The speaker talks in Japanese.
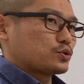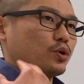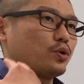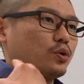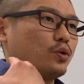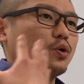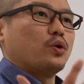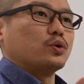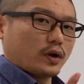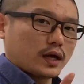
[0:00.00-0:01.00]
調音
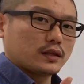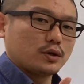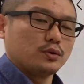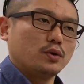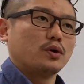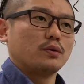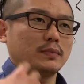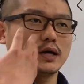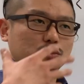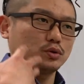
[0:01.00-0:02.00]
方法とかっていうのを、
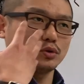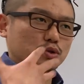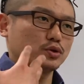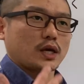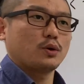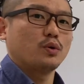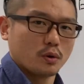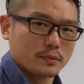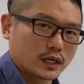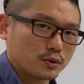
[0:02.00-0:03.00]
音の調整方
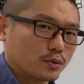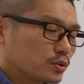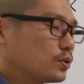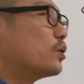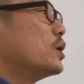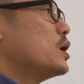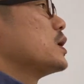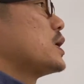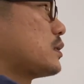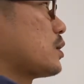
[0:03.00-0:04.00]
法みたいなことを
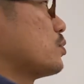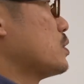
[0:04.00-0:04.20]
やっていくっ